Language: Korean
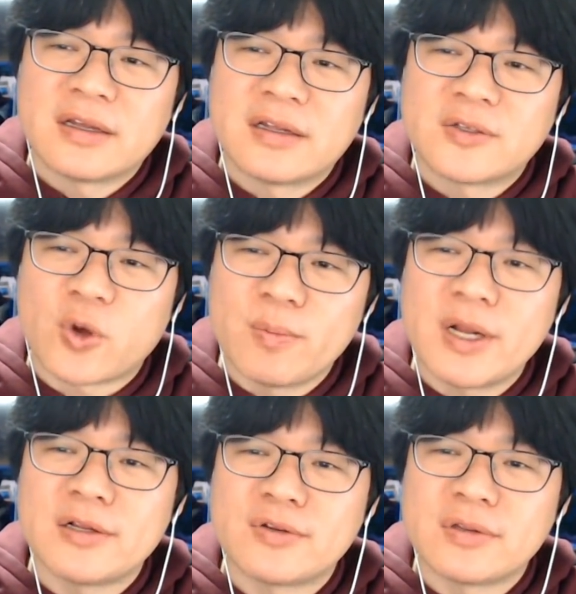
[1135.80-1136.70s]

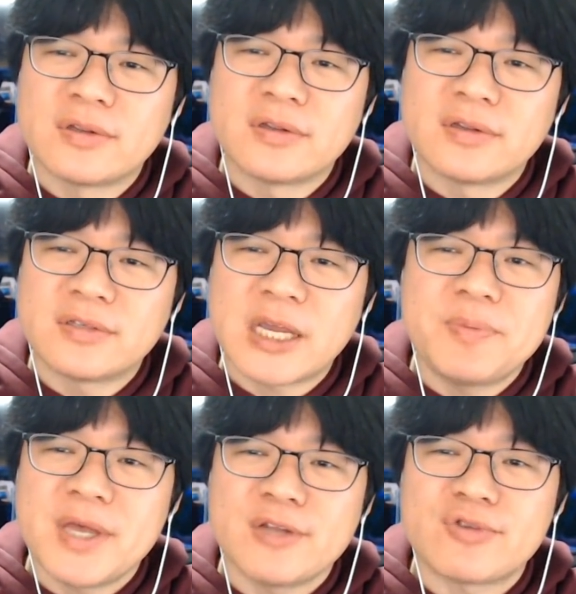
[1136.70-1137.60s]
정말
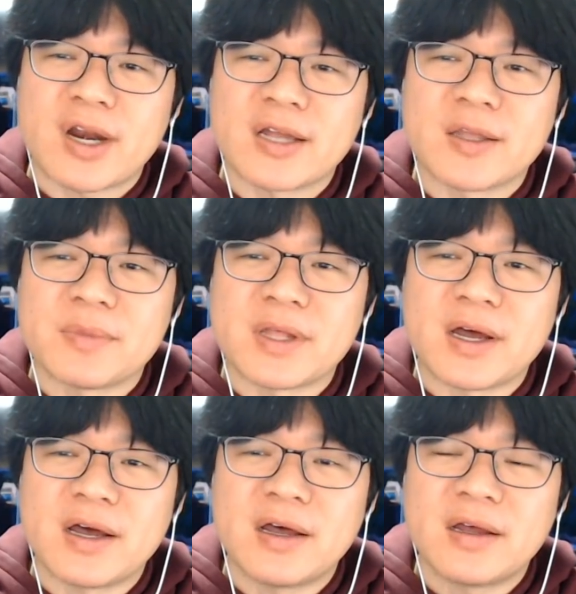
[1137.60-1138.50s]
창피한 줄 알아야 됩니다.
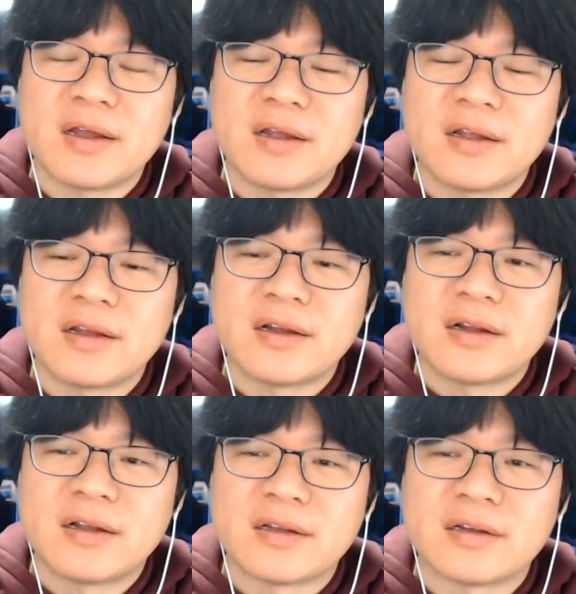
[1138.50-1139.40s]

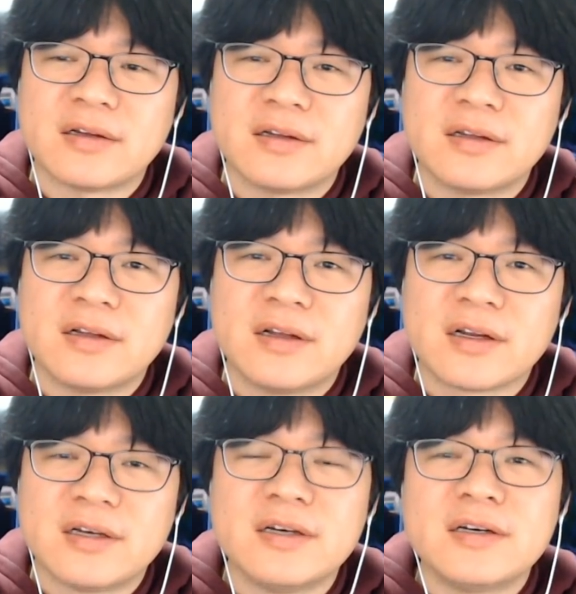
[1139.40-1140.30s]
어?
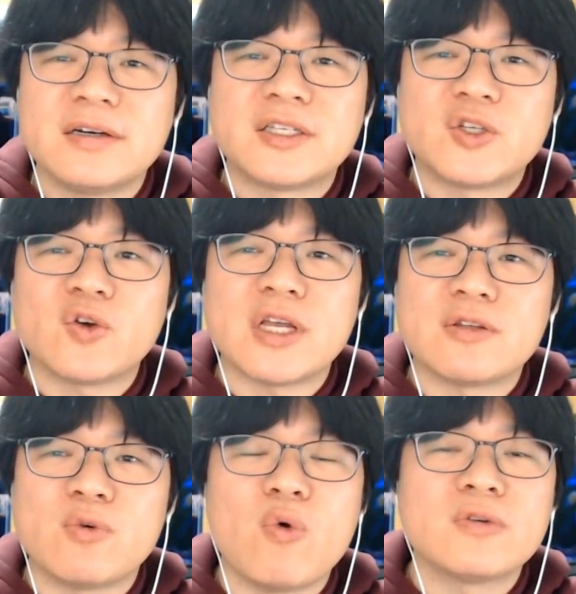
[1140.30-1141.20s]
그
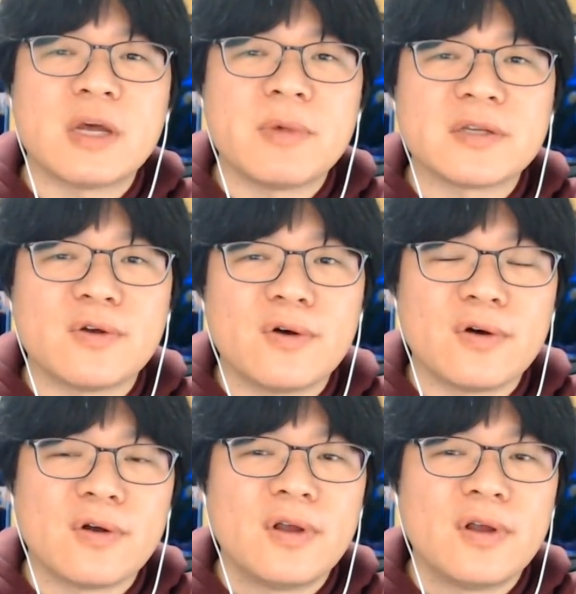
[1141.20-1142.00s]
시청자들 호구 삼아서